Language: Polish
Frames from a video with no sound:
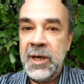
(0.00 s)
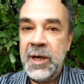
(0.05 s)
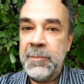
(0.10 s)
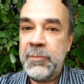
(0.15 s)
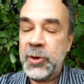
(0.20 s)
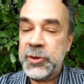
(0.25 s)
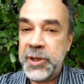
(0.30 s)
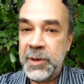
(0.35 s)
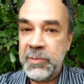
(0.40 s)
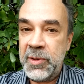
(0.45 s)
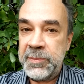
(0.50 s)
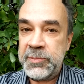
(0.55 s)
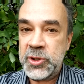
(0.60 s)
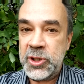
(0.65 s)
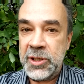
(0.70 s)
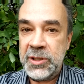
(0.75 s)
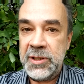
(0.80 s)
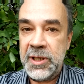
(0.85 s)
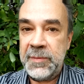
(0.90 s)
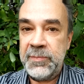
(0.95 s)
Potem
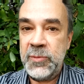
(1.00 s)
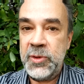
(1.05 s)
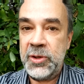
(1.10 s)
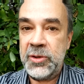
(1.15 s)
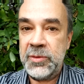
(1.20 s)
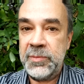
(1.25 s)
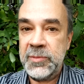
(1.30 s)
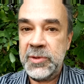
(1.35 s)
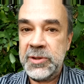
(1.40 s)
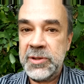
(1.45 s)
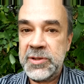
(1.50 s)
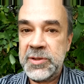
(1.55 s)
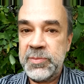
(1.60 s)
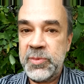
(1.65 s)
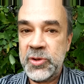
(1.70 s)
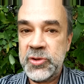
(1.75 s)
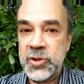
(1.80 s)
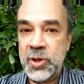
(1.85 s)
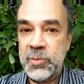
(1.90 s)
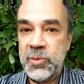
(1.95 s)
przejdę do
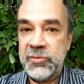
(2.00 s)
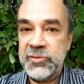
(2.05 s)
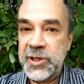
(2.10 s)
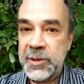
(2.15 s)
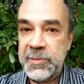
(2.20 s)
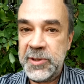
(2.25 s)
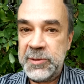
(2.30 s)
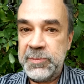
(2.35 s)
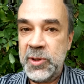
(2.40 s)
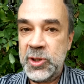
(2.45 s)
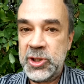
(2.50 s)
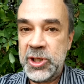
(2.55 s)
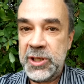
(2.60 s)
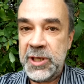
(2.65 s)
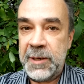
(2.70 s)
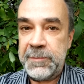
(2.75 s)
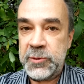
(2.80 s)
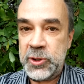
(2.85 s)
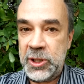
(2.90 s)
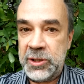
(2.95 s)
sposobów
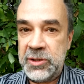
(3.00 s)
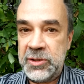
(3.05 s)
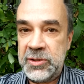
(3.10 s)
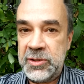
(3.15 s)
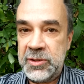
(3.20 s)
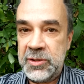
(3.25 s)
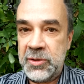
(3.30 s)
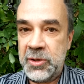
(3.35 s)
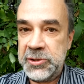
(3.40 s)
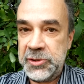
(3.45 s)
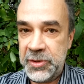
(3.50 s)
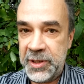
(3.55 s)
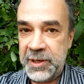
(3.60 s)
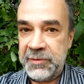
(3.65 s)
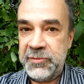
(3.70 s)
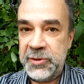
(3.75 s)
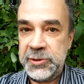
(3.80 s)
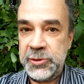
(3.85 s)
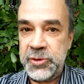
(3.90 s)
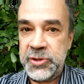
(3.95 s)
zabezpieczenia przed
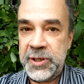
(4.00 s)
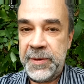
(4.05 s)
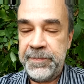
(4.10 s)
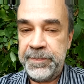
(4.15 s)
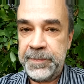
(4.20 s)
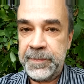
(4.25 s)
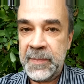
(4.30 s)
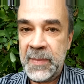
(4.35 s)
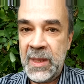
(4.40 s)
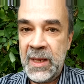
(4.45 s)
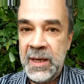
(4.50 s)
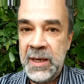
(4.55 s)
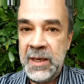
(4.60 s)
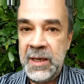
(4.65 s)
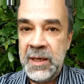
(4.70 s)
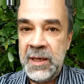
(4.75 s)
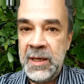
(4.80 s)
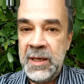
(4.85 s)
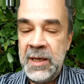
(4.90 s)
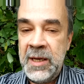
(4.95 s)
koronawirusem.
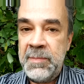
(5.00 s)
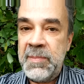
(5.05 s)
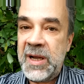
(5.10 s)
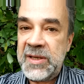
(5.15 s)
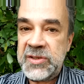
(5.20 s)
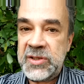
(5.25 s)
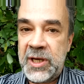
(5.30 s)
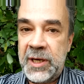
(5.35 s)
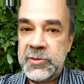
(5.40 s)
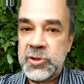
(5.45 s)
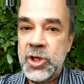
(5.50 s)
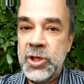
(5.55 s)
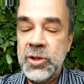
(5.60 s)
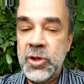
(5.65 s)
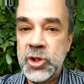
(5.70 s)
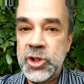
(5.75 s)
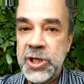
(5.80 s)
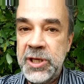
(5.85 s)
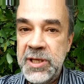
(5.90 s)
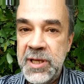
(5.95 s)
Maska. Czy
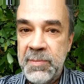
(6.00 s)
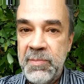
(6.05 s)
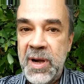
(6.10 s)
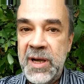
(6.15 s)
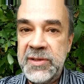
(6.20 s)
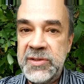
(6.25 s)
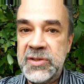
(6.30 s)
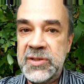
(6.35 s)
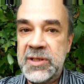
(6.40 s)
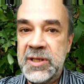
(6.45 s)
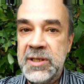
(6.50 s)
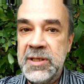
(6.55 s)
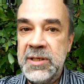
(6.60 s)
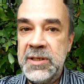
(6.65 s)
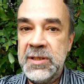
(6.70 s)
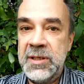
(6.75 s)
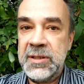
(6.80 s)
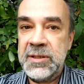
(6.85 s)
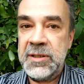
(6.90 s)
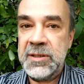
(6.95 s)
noszenie
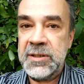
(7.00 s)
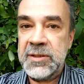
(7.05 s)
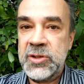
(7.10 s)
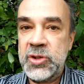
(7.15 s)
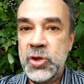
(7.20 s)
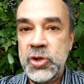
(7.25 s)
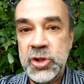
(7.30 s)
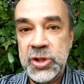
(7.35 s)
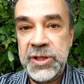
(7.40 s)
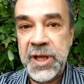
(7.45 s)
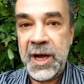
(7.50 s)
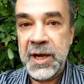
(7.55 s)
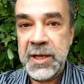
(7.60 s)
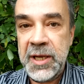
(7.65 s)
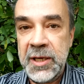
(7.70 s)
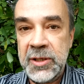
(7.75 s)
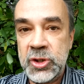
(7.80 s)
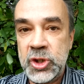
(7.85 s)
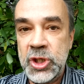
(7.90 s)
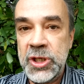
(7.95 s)
maski e, coś
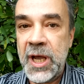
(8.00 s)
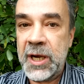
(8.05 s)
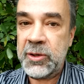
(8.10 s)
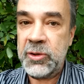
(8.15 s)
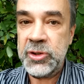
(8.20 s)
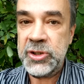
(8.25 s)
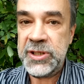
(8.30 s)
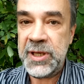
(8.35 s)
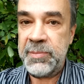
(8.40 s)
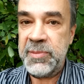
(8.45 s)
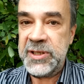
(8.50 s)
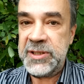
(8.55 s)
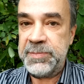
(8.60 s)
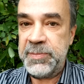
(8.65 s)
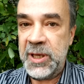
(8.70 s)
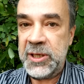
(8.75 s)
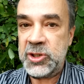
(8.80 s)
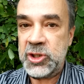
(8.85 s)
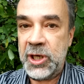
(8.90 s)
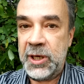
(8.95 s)
daje, czy jakoś
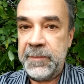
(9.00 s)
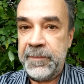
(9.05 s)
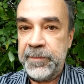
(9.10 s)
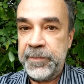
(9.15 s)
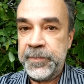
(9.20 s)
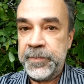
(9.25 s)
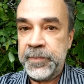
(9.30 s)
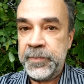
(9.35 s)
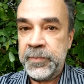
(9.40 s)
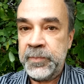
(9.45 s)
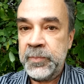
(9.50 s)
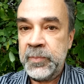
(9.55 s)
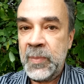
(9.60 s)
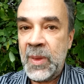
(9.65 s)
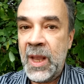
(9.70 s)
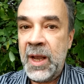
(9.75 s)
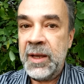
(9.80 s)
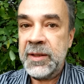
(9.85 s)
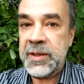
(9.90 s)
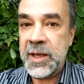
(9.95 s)
zabezpiecza?
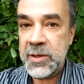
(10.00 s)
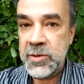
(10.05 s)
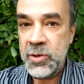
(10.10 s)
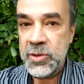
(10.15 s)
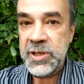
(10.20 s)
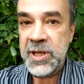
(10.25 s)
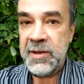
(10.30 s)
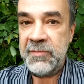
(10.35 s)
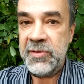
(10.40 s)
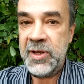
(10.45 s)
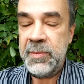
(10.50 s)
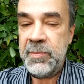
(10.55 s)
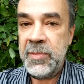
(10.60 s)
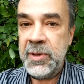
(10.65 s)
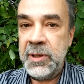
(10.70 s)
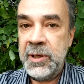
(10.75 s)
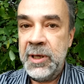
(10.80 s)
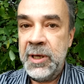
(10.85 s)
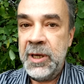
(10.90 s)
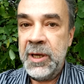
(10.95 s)
Tego nie wiem,
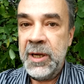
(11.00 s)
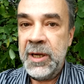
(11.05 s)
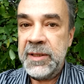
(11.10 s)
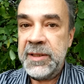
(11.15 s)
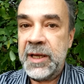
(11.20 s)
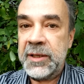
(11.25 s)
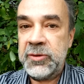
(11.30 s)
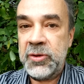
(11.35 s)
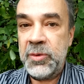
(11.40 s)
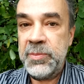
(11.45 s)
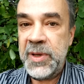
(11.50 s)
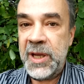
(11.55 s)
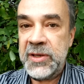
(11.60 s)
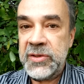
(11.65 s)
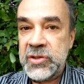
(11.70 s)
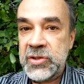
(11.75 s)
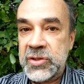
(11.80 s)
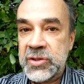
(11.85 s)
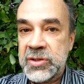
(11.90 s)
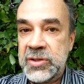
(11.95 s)

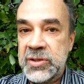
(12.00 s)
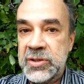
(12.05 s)
natomiast